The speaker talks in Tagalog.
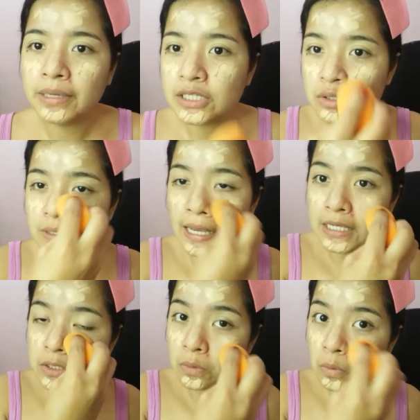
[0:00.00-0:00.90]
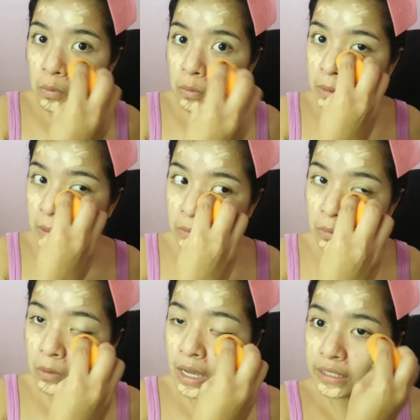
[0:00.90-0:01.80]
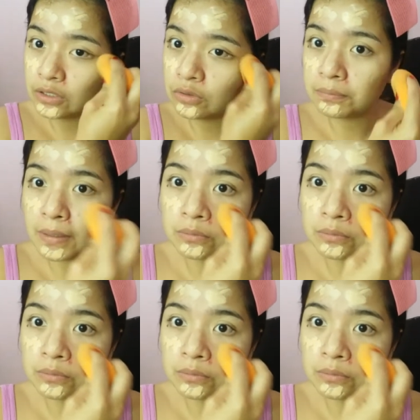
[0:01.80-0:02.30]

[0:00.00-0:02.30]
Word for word: Make sure guys, yung kukuha, kukuhanin yung